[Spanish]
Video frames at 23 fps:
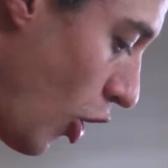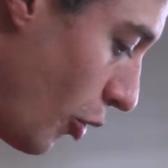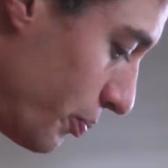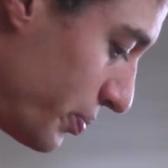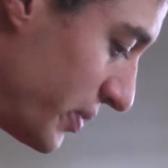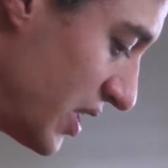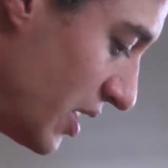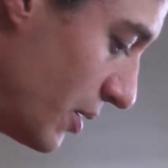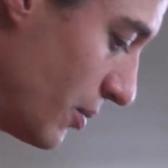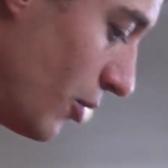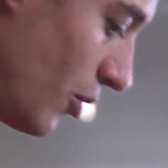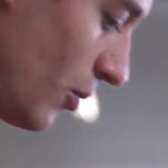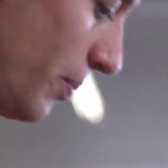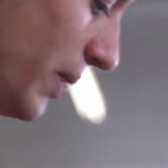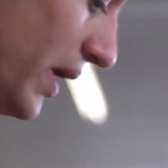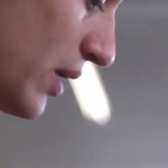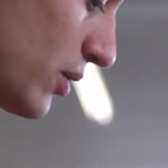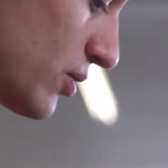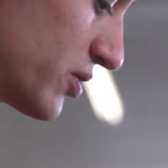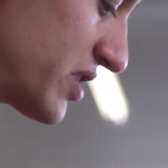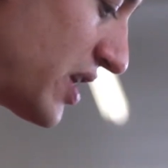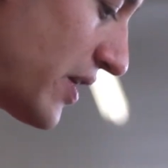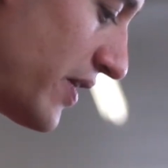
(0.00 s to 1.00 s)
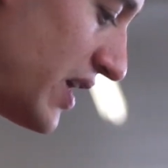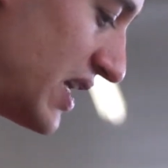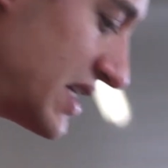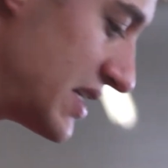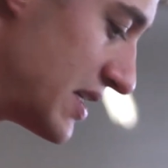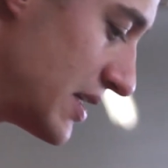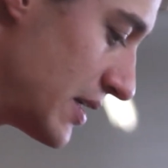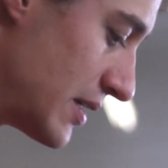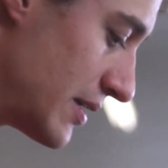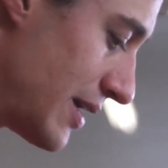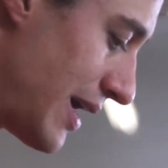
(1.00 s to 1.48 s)
óptimo para un
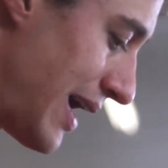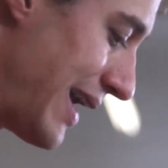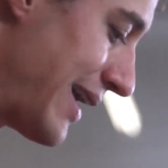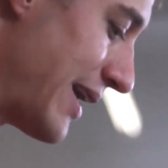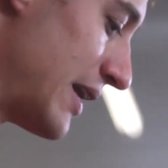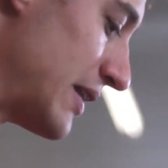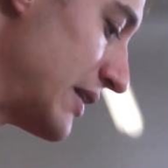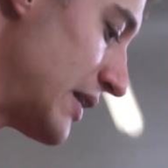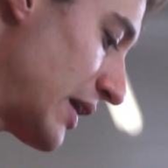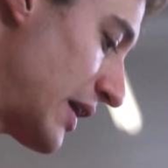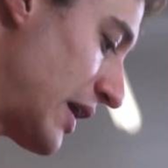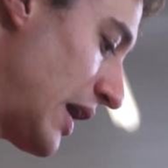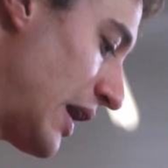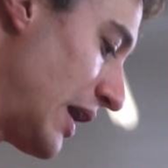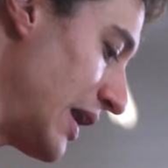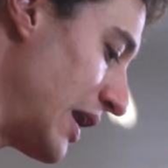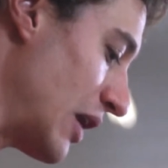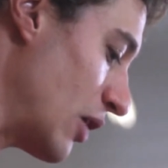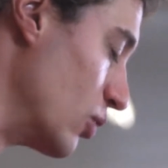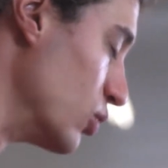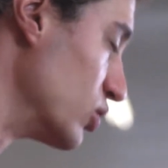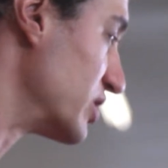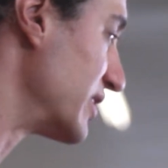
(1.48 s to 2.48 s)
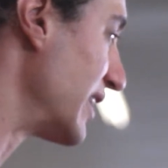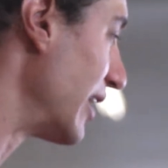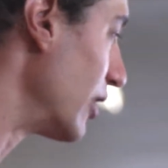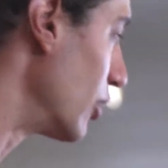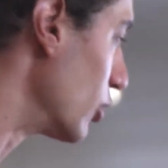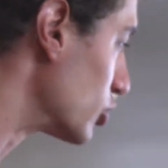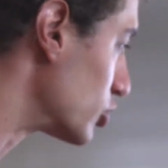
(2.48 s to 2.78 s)
ceviche? Hay gente que le gusta